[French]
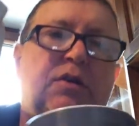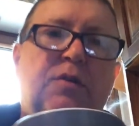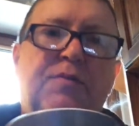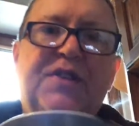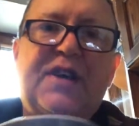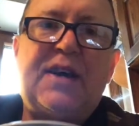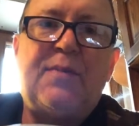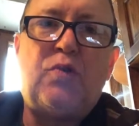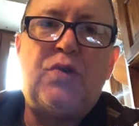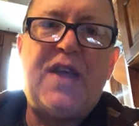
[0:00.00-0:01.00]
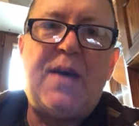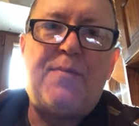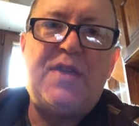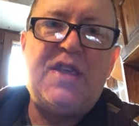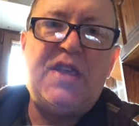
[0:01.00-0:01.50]
Comme dirait mon
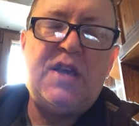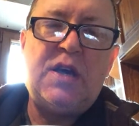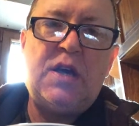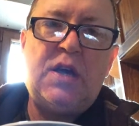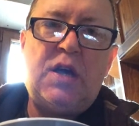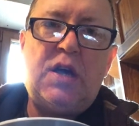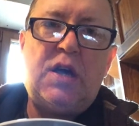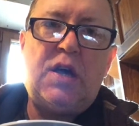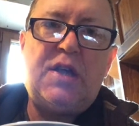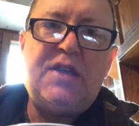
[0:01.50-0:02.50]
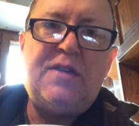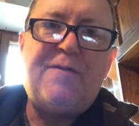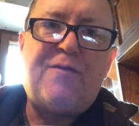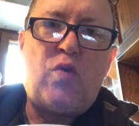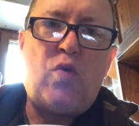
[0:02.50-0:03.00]
ami
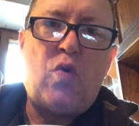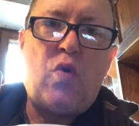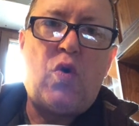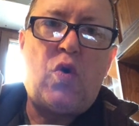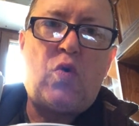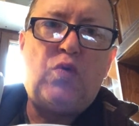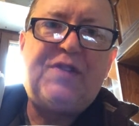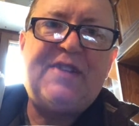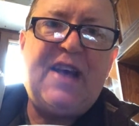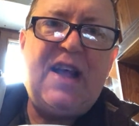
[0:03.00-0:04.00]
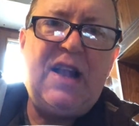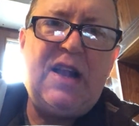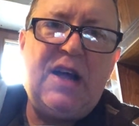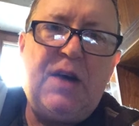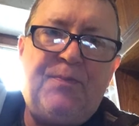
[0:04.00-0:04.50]
Yvon
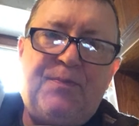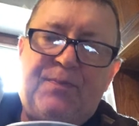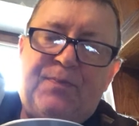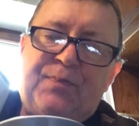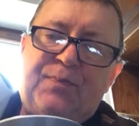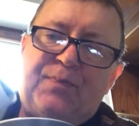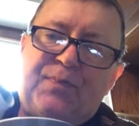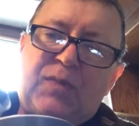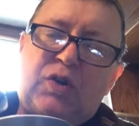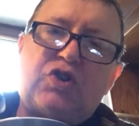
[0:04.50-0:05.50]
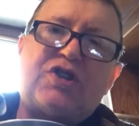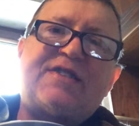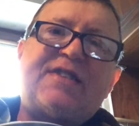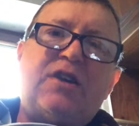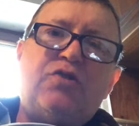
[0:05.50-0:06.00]
Roussel, que je
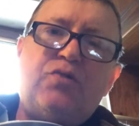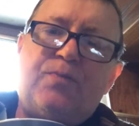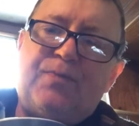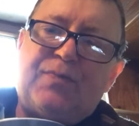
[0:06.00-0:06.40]
salue.